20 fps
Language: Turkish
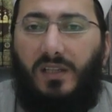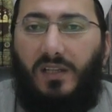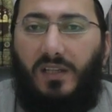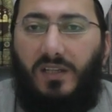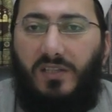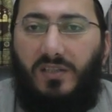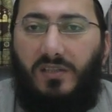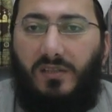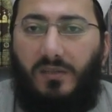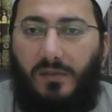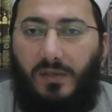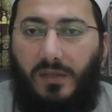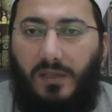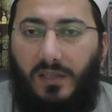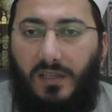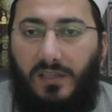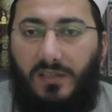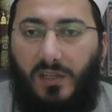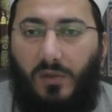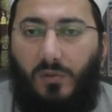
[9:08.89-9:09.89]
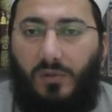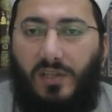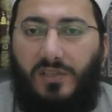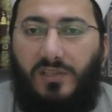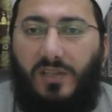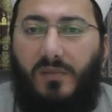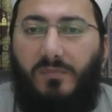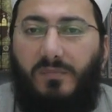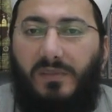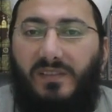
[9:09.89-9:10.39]
iç içe
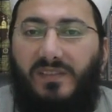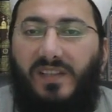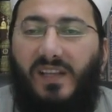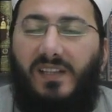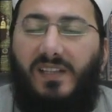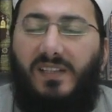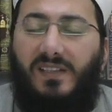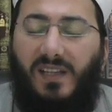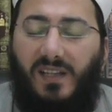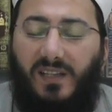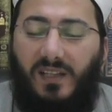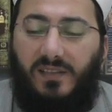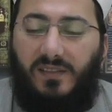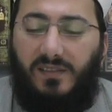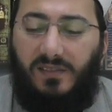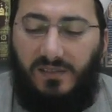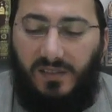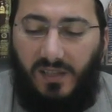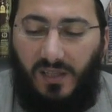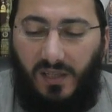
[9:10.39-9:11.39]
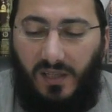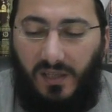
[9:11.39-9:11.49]
ulaşan bir derin yaradır.